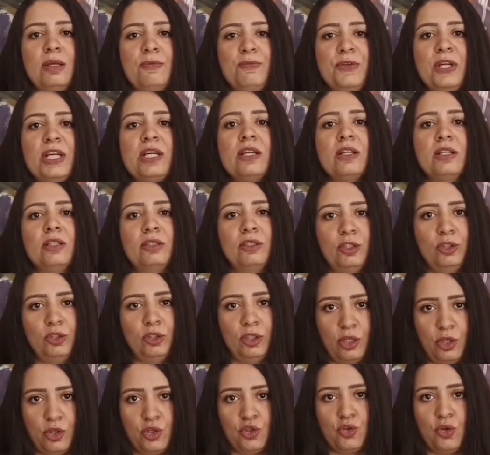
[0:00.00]
فكرة
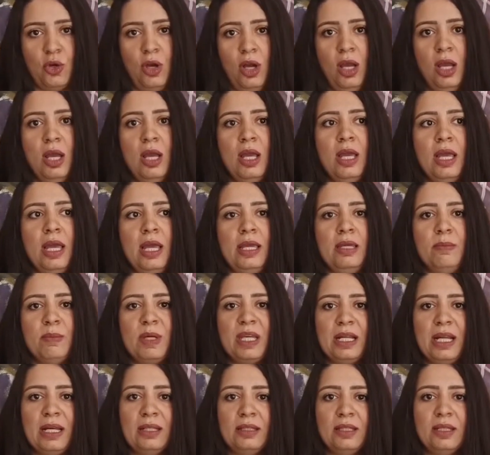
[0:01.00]
الترشح
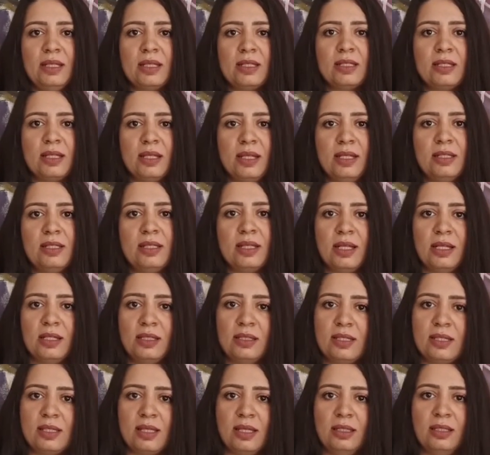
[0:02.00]
يمكن عندنا السنه دي
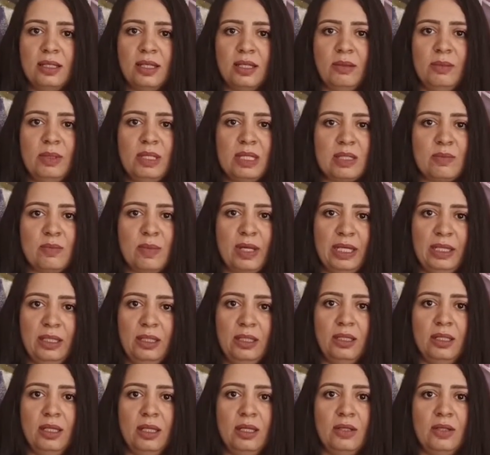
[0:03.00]
كانت السيده جميله
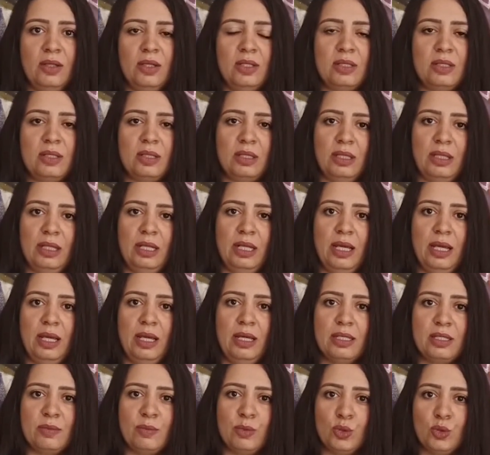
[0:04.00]
اسماعيل آه، رئيسه
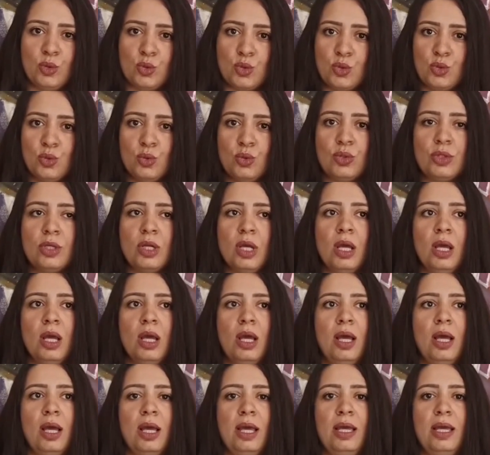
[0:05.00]
حزب الدستور
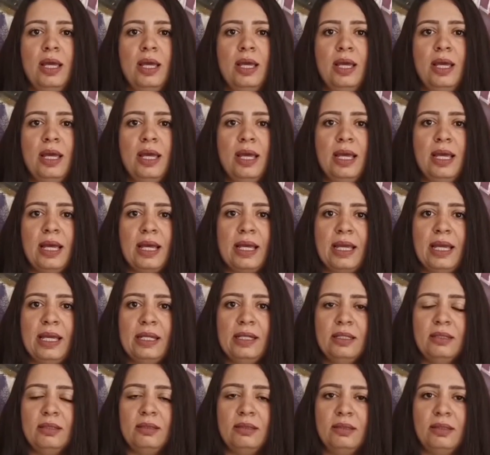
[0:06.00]
آه،
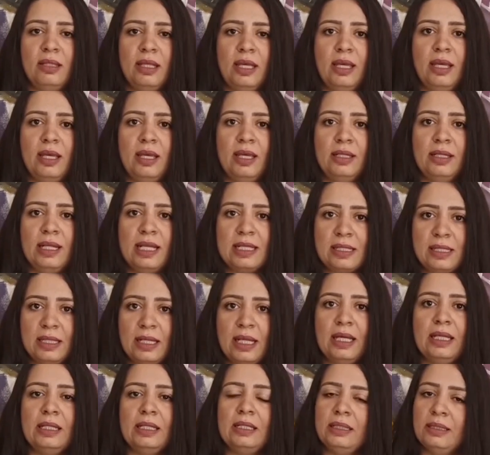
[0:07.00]
كانت آه،
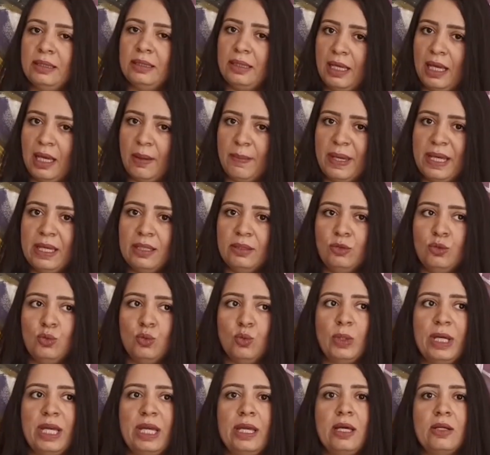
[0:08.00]
نازله الانتخابات
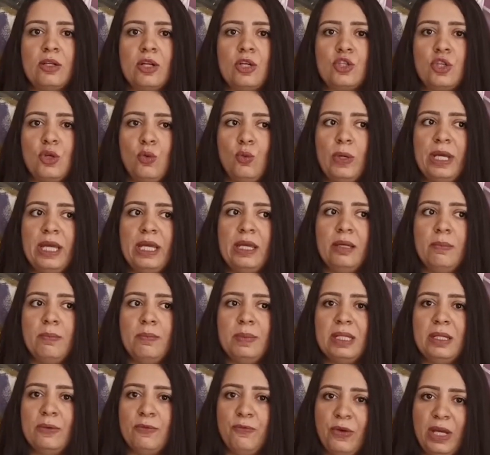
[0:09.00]

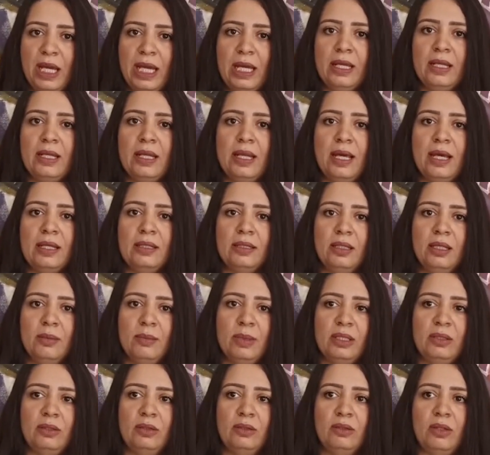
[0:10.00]
وبالفعل
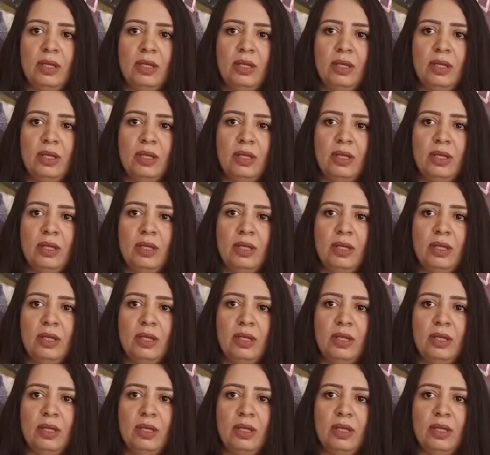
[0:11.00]
قدمت